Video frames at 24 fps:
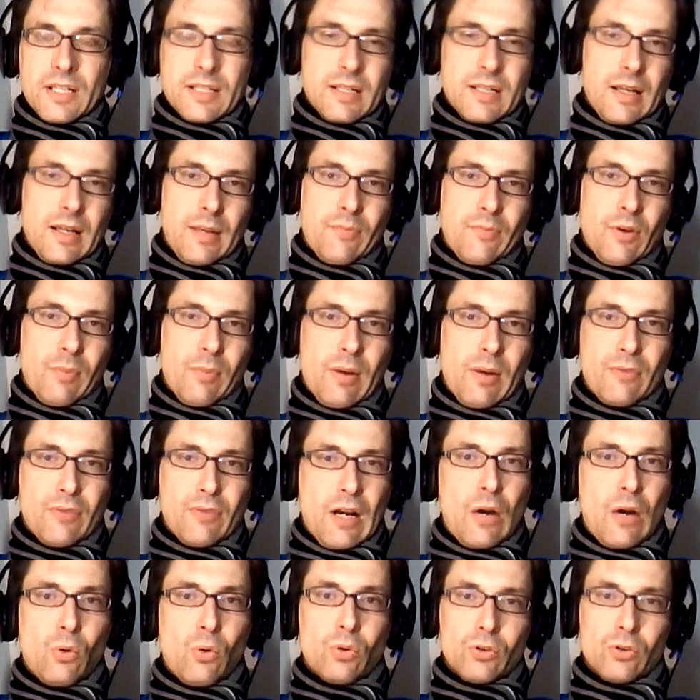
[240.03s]
setzt dann einfach mal
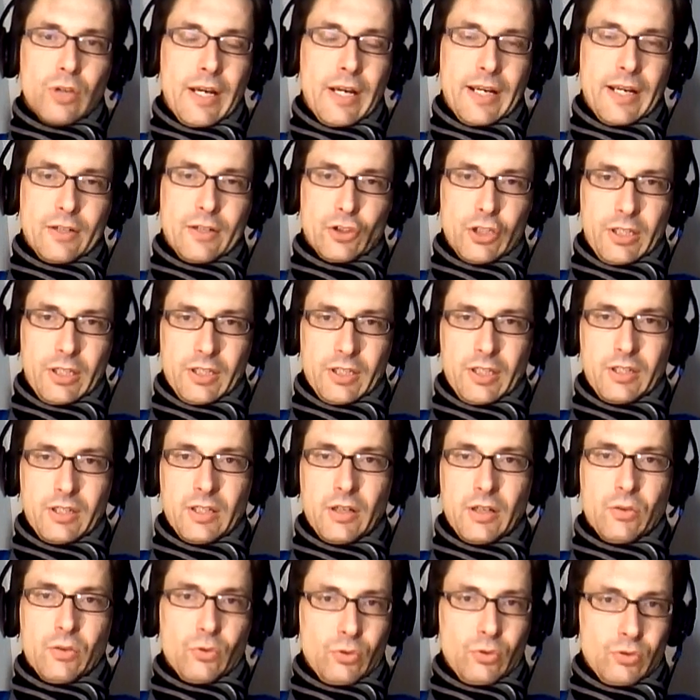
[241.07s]
Frauen ein statt
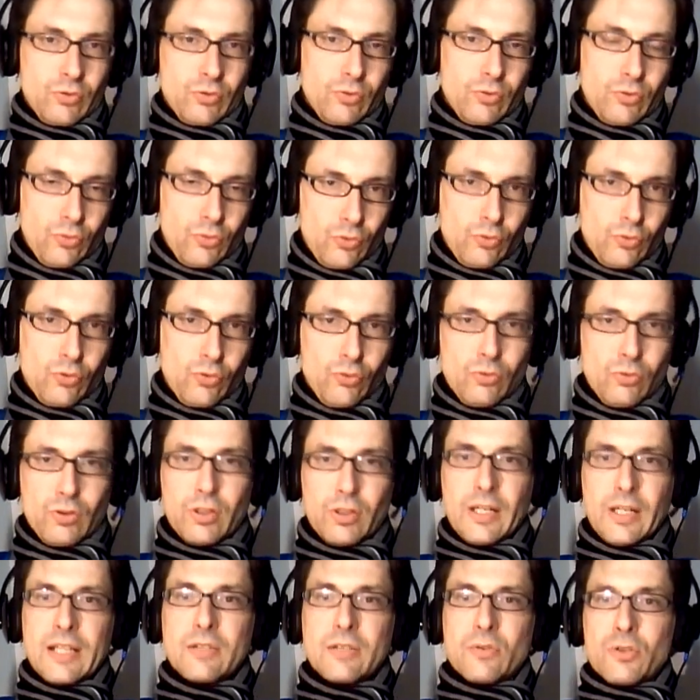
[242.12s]
Kinder und äh,
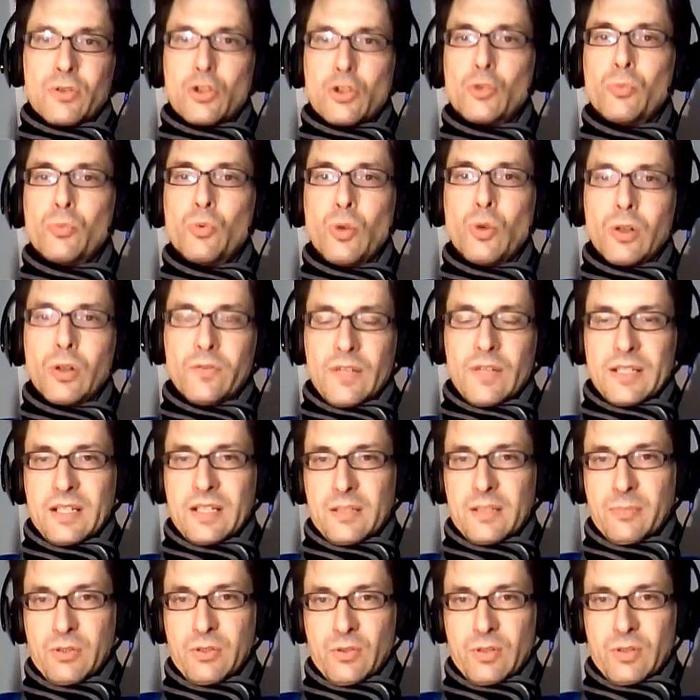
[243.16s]
lässt uns spüren, was
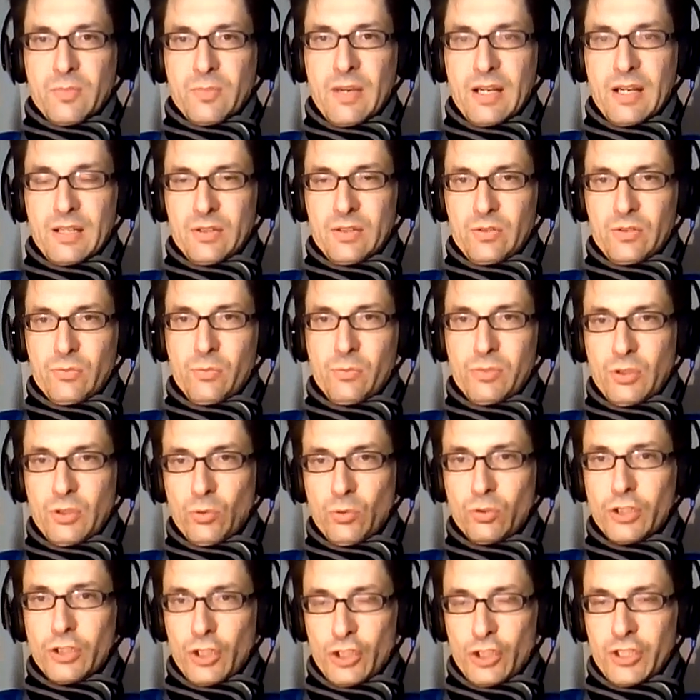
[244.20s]
das mit uns macht, um die
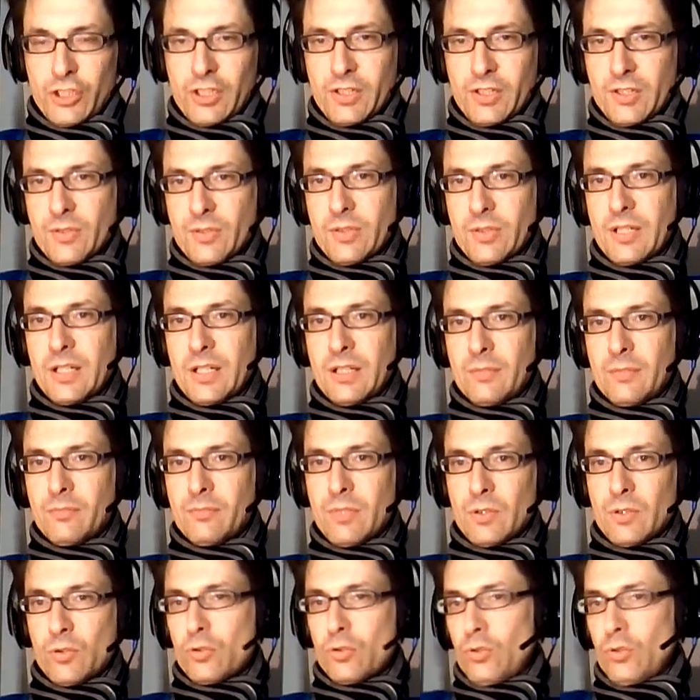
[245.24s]
Unterschiede zu
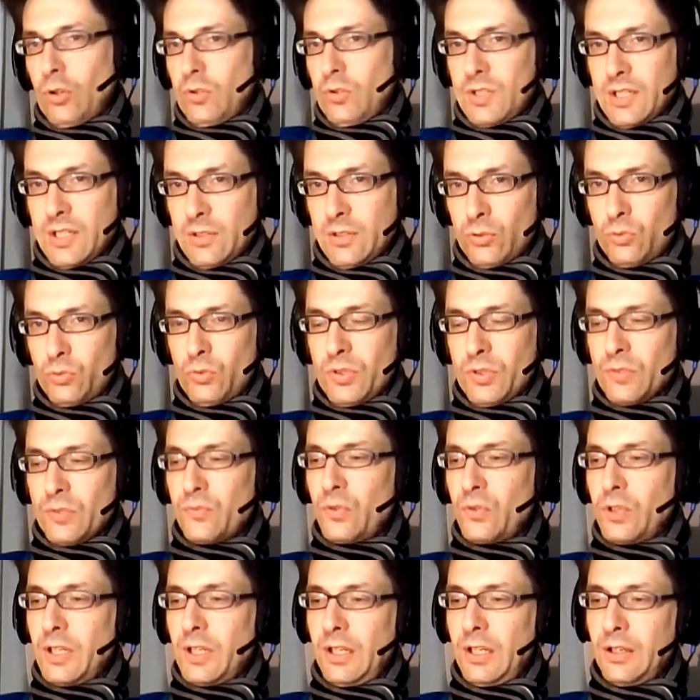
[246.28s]
erleben. Also es ist auch ein sehr kluges
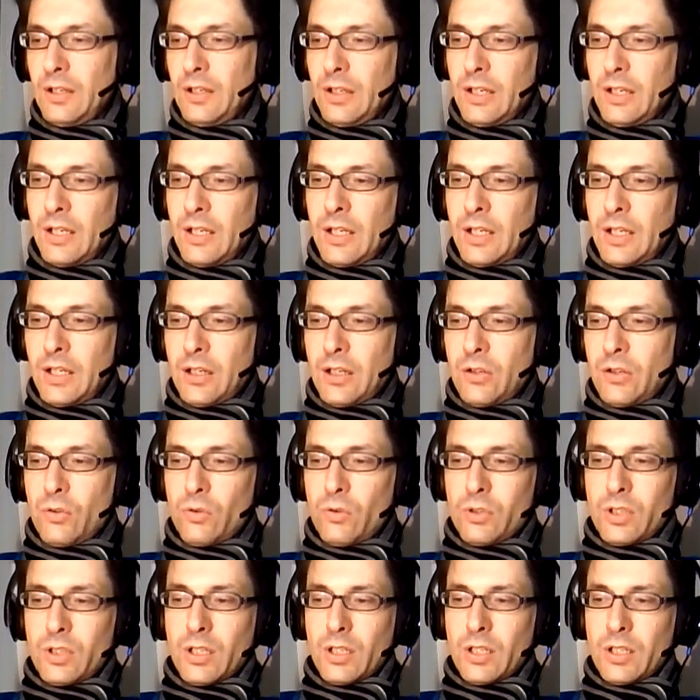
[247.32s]
Vorgehen.
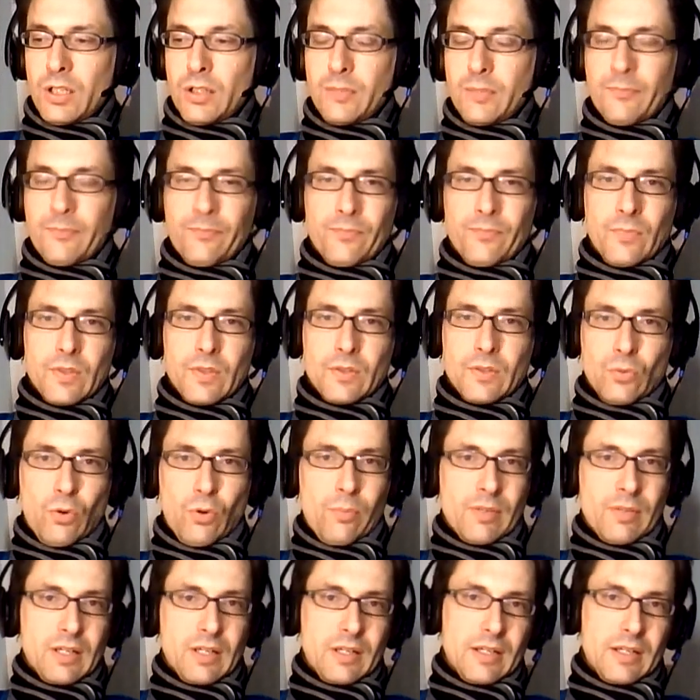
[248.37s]
Und ähm, so
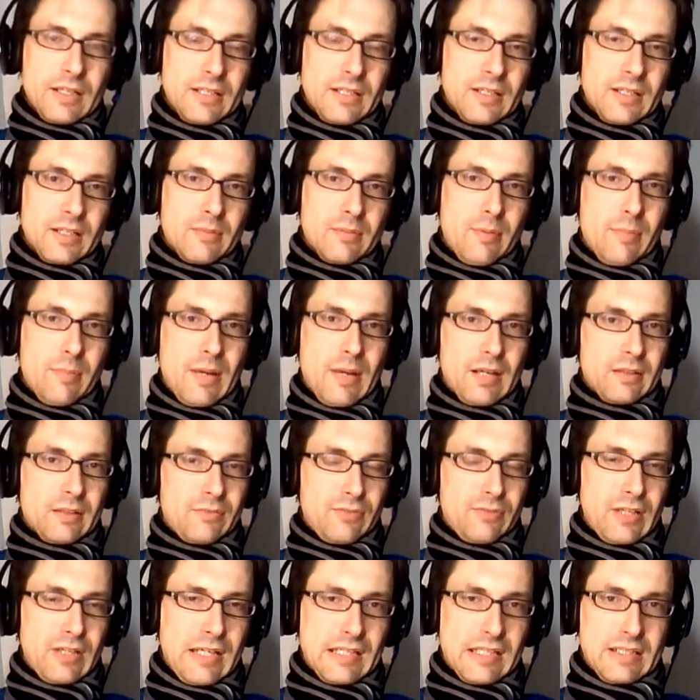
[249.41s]
kommt man dann dahin, dass man merkt,
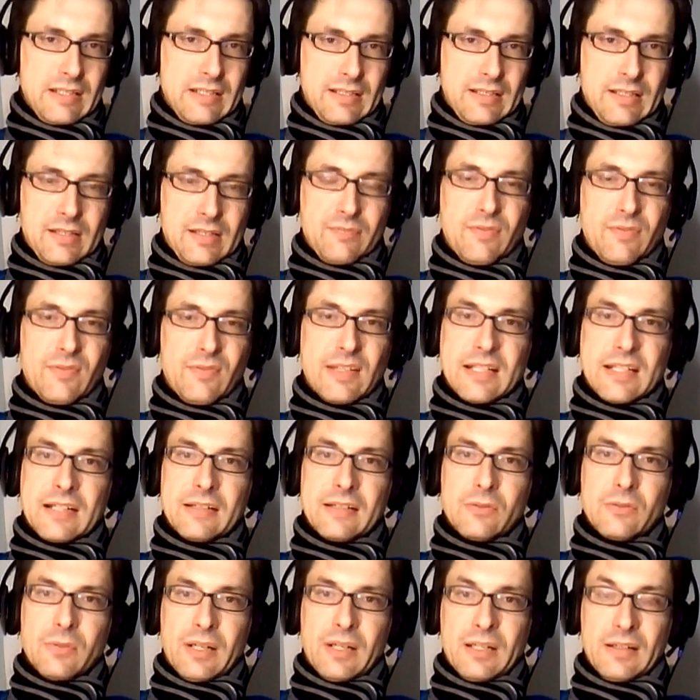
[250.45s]
vielleicht ist das, wie wir
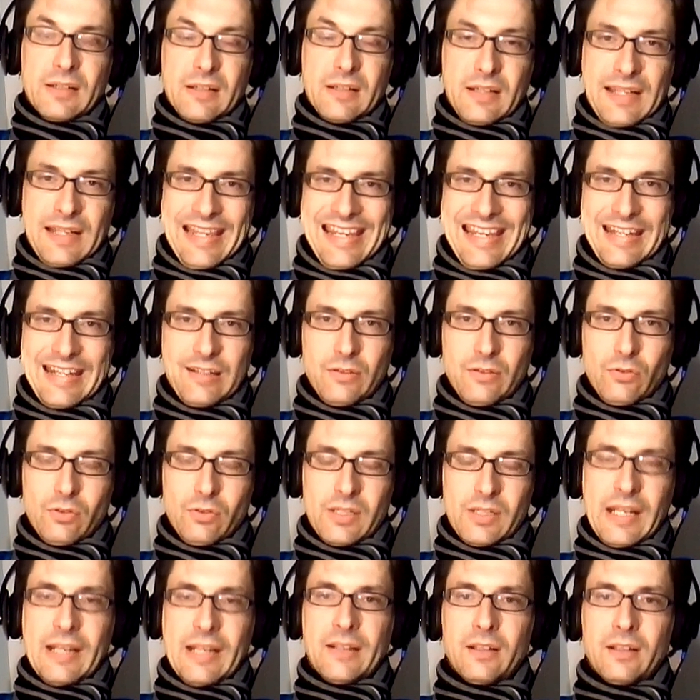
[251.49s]
ja über Kinder reden
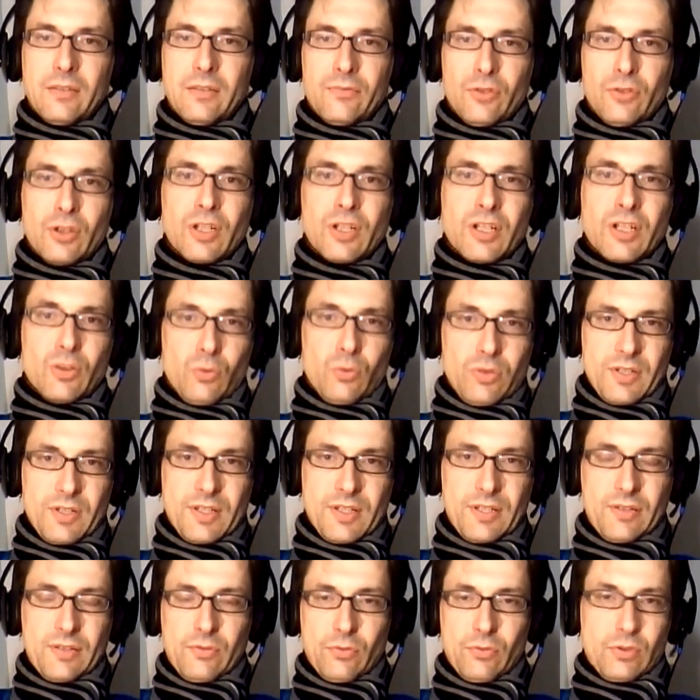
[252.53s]
und denken, wirklich
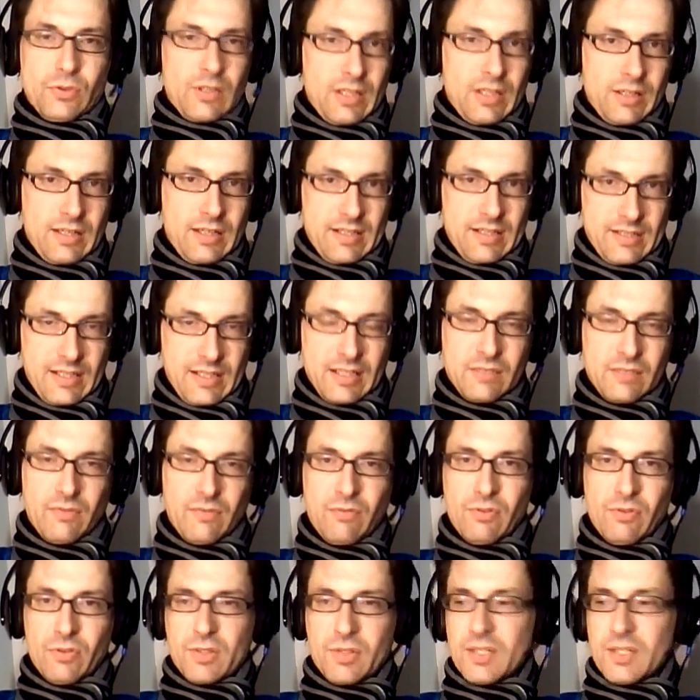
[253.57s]
Unsinn und dann erst recht,
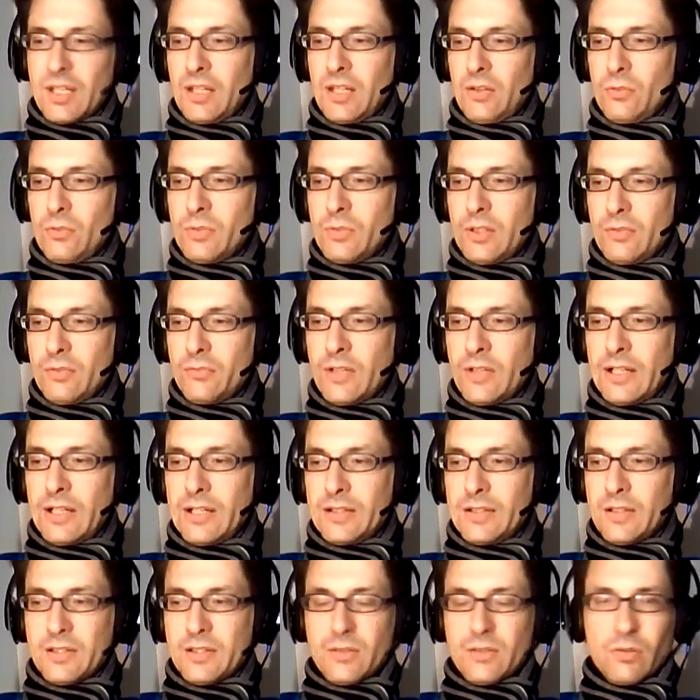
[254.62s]
wie wir uns gegenüber ihnen
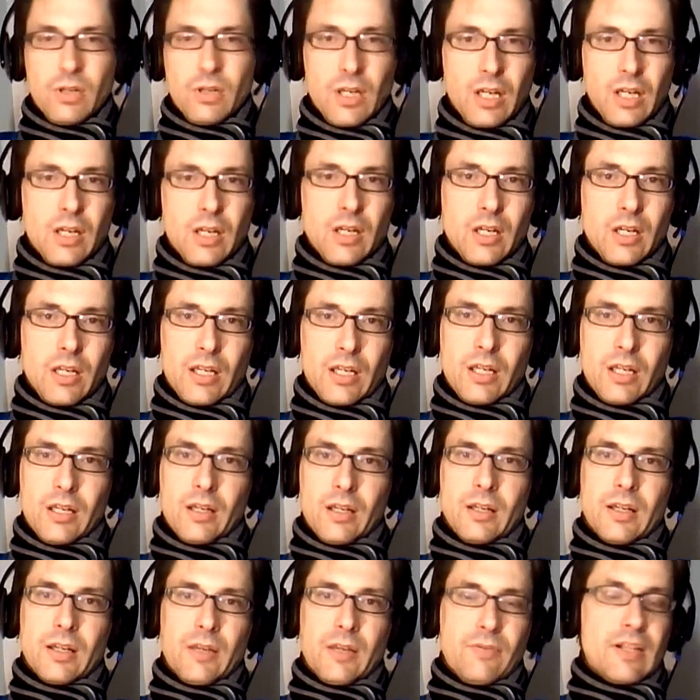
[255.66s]
verhalten. Also äh,
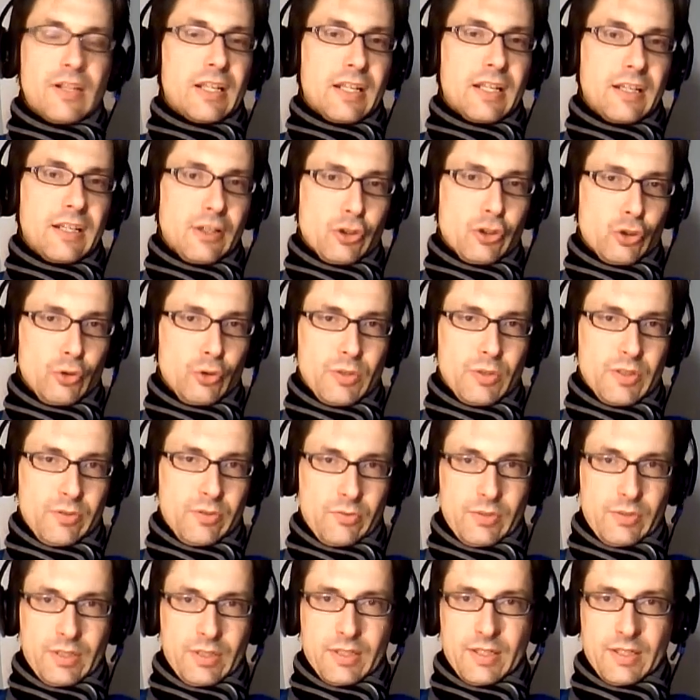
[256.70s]
er will Kinder
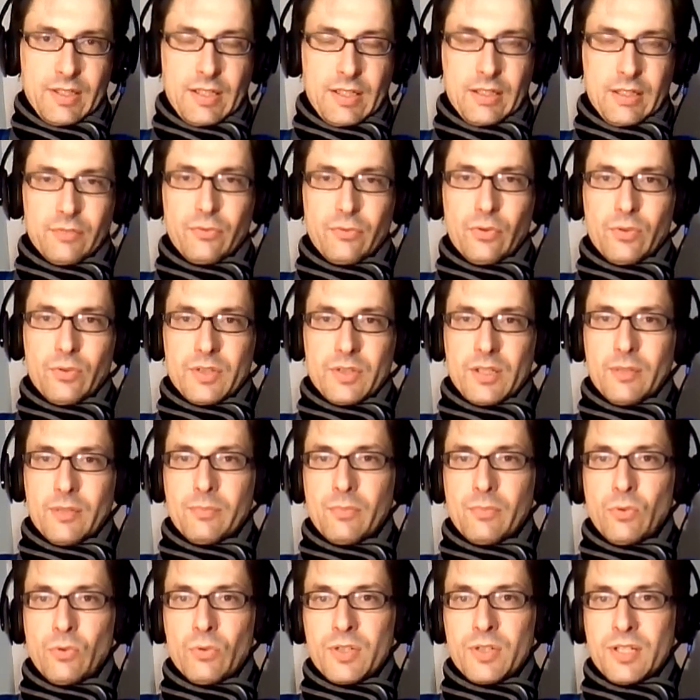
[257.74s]
schützen, kurz gesagt, vor
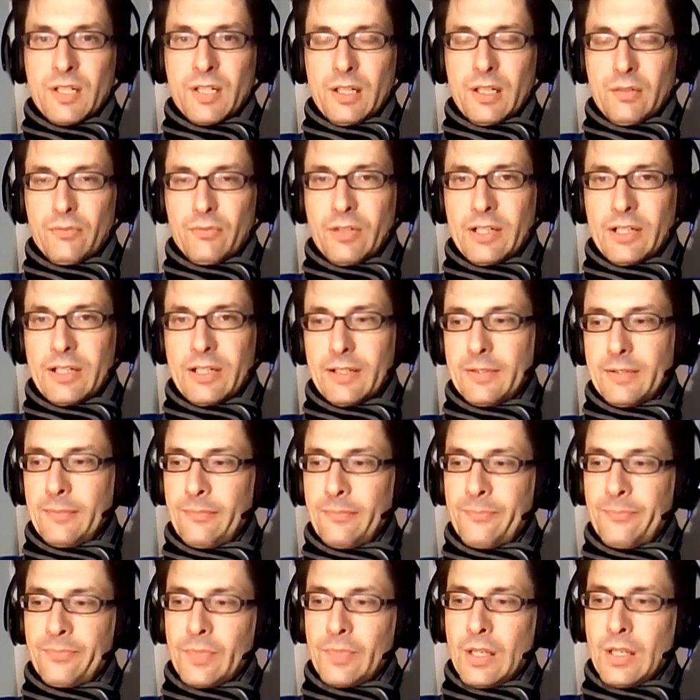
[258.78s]
unserem unsinnigen Verhalten.